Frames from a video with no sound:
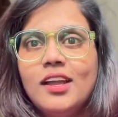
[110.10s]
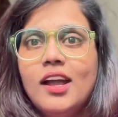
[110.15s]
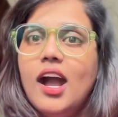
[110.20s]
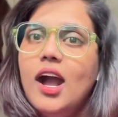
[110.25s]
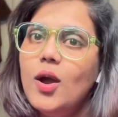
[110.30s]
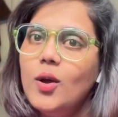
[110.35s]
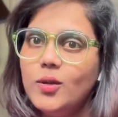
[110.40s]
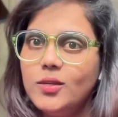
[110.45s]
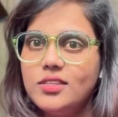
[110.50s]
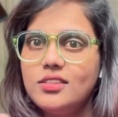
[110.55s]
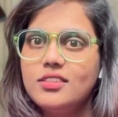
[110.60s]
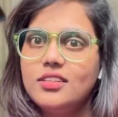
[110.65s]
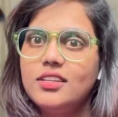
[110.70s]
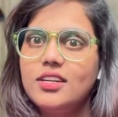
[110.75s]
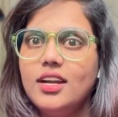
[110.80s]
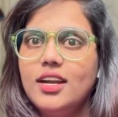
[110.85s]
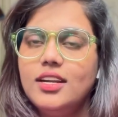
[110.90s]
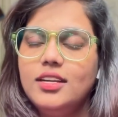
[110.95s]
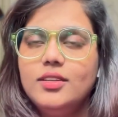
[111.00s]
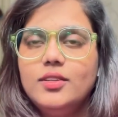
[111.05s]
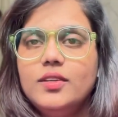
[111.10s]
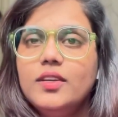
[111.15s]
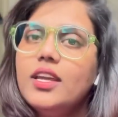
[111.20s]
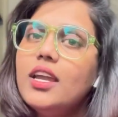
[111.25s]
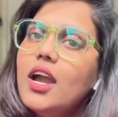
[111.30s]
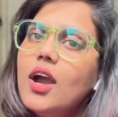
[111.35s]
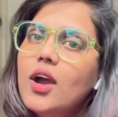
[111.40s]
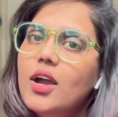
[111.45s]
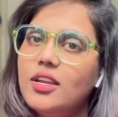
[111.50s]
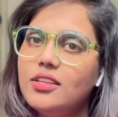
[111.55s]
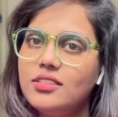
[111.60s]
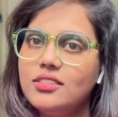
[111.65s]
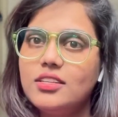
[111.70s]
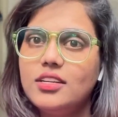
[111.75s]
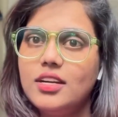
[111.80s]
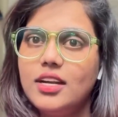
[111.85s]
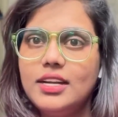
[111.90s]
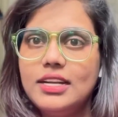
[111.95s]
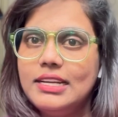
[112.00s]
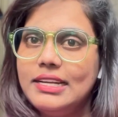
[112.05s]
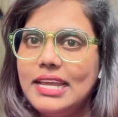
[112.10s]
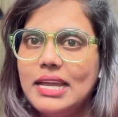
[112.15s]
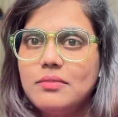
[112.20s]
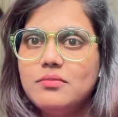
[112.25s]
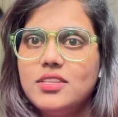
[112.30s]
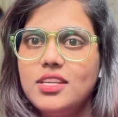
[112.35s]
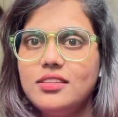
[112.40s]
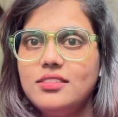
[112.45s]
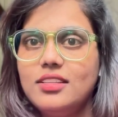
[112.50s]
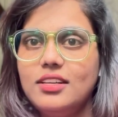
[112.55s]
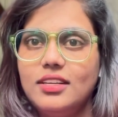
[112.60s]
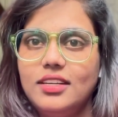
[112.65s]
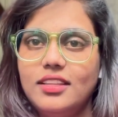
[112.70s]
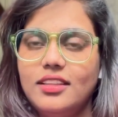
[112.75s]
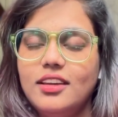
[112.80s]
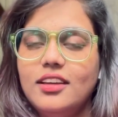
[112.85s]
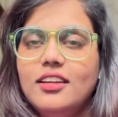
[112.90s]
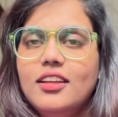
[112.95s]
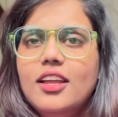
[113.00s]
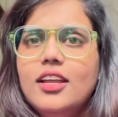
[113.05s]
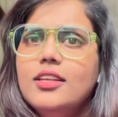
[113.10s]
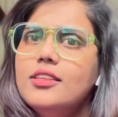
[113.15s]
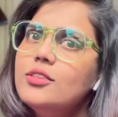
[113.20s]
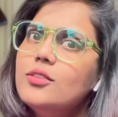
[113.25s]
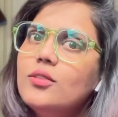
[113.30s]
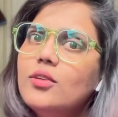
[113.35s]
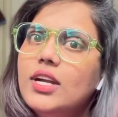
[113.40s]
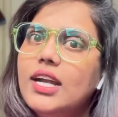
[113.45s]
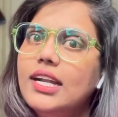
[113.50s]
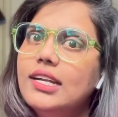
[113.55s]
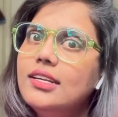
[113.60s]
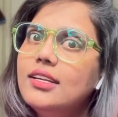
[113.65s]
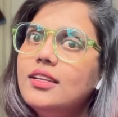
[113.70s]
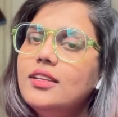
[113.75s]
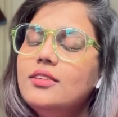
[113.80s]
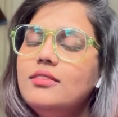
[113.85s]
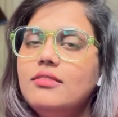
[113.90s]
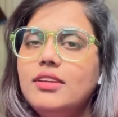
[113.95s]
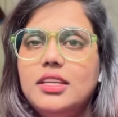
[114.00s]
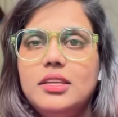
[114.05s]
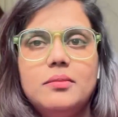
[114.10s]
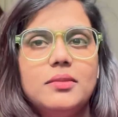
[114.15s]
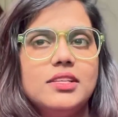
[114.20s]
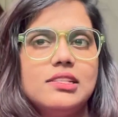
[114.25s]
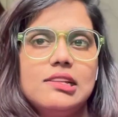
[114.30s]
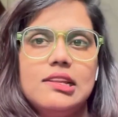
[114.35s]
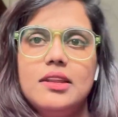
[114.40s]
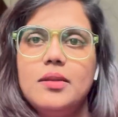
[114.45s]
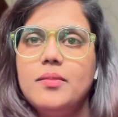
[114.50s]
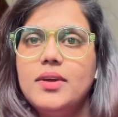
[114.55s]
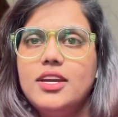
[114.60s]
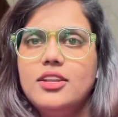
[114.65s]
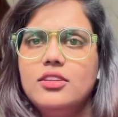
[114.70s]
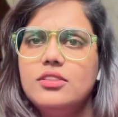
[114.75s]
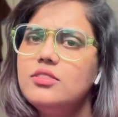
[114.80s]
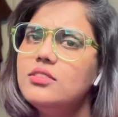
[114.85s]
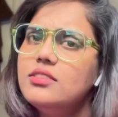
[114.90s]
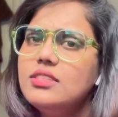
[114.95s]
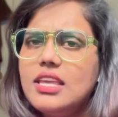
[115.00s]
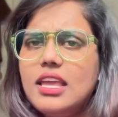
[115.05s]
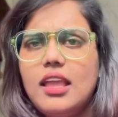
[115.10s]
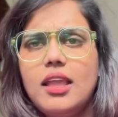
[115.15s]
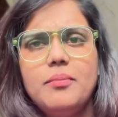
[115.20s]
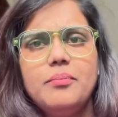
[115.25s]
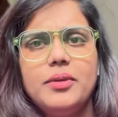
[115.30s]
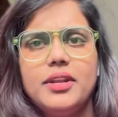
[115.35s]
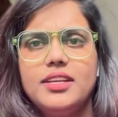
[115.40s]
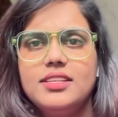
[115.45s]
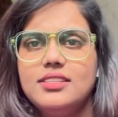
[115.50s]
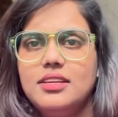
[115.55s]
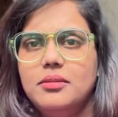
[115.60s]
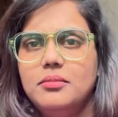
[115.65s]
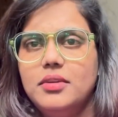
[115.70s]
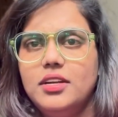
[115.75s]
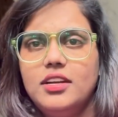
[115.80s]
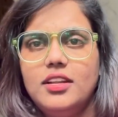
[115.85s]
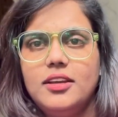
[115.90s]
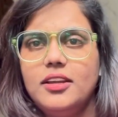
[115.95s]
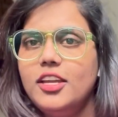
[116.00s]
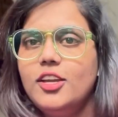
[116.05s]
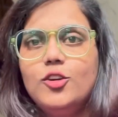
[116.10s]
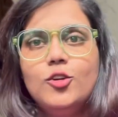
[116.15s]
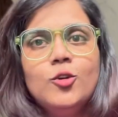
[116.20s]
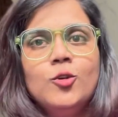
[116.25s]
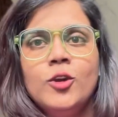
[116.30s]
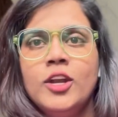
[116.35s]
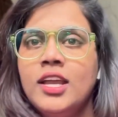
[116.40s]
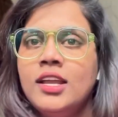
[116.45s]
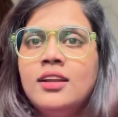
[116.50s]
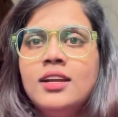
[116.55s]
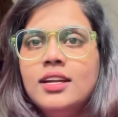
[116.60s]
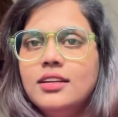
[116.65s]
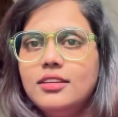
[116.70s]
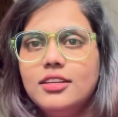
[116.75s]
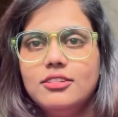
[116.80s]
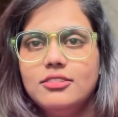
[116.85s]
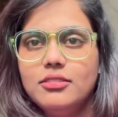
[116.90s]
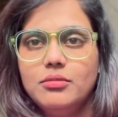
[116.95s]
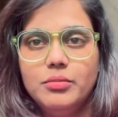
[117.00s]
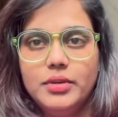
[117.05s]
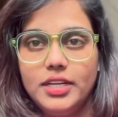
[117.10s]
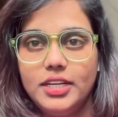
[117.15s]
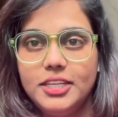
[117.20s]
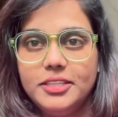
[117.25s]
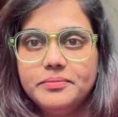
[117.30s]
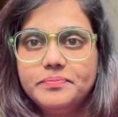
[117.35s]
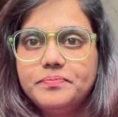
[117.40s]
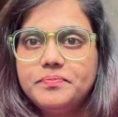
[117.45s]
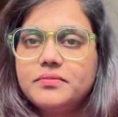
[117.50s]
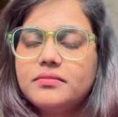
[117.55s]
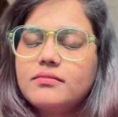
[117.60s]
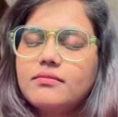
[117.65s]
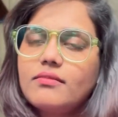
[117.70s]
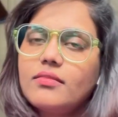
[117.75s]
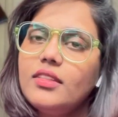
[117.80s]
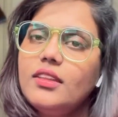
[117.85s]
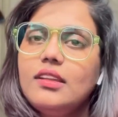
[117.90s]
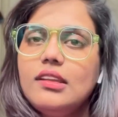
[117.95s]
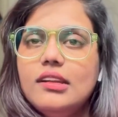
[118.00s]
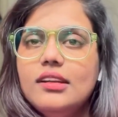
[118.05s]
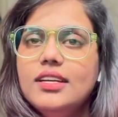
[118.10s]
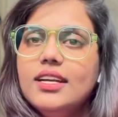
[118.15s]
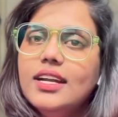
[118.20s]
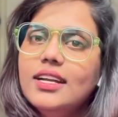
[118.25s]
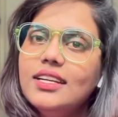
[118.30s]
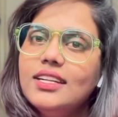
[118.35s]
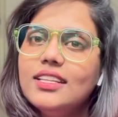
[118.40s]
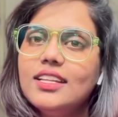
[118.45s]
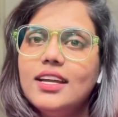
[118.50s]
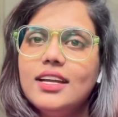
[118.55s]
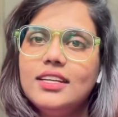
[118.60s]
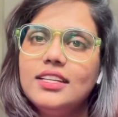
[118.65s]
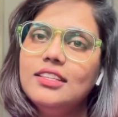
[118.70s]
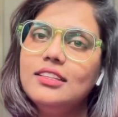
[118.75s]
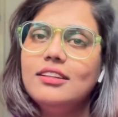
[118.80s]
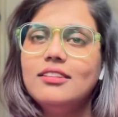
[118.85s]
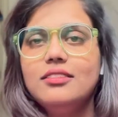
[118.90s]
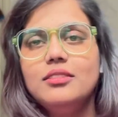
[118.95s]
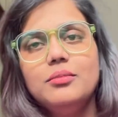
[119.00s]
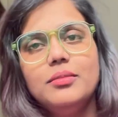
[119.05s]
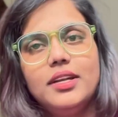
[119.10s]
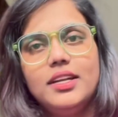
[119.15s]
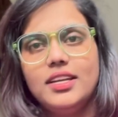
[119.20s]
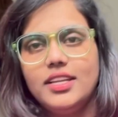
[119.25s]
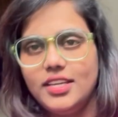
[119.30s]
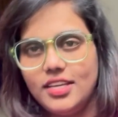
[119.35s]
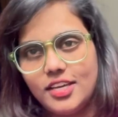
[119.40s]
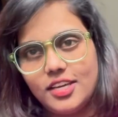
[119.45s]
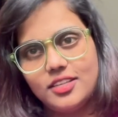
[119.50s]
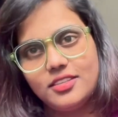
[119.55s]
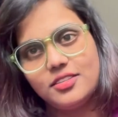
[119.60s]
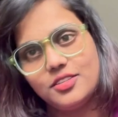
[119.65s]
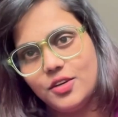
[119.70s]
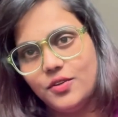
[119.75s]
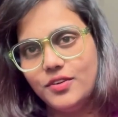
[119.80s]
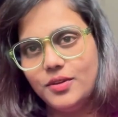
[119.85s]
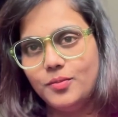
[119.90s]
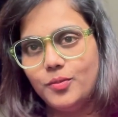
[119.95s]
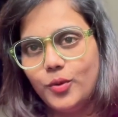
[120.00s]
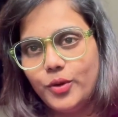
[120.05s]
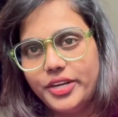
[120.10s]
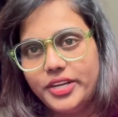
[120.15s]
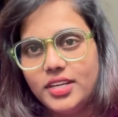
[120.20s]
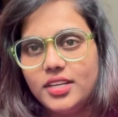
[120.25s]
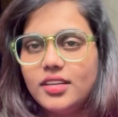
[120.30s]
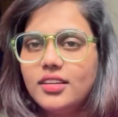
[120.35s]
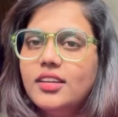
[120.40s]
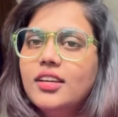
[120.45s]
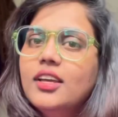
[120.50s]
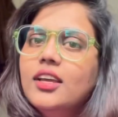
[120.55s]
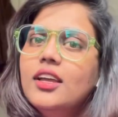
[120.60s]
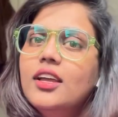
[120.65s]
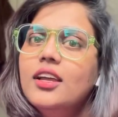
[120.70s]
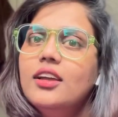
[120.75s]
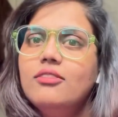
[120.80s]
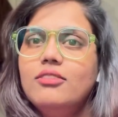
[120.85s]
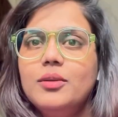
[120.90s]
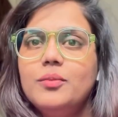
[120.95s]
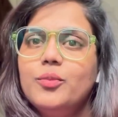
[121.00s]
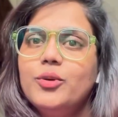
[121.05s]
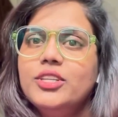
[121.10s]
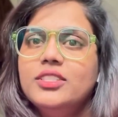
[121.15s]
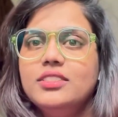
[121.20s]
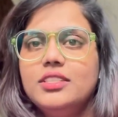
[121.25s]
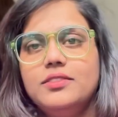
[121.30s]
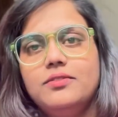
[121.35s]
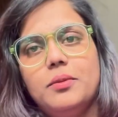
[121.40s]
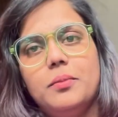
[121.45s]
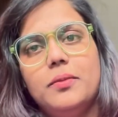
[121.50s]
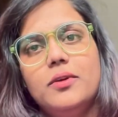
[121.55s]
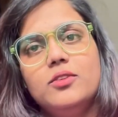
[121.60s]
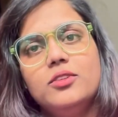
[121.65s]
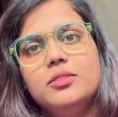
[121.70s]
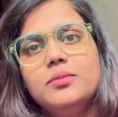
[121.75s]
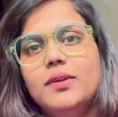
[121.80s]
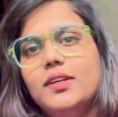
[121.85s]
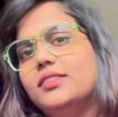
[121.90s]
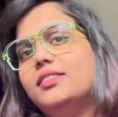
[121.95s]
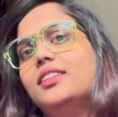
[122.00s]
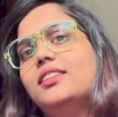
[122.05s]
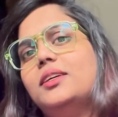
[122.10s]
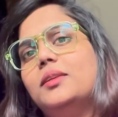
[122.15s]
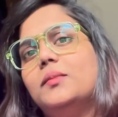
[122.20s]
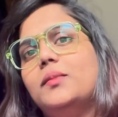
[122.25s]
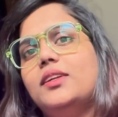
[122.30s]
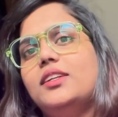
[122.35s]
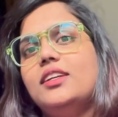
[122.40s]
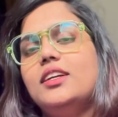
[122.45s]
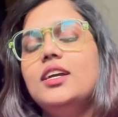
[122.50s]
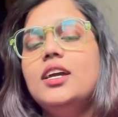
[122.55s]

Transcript: ఆ ఆయిస్టర్ కార్డు ఉంటే ఆ ఆయిస్టర్ కార్డుని ట్యాప్ చేస్తాం కదా సో గంటలో నువ్వు ఎన్ని బస్సులైనా మారచ్చు సేమ్ ప్రైస్ అనమాట ఎక్కువ కూడా ఏం కట్ అవ్వదు మళ్ళీ గంట దాటిన తర్వాత మళ్ళీ ఇంకా ఎక్స్ట్రా వన్ పాయింట్ వన్ పాయింట్ సిక్స్ ఫైవ్ పౌండ్స్ పడుతుంది అనమాట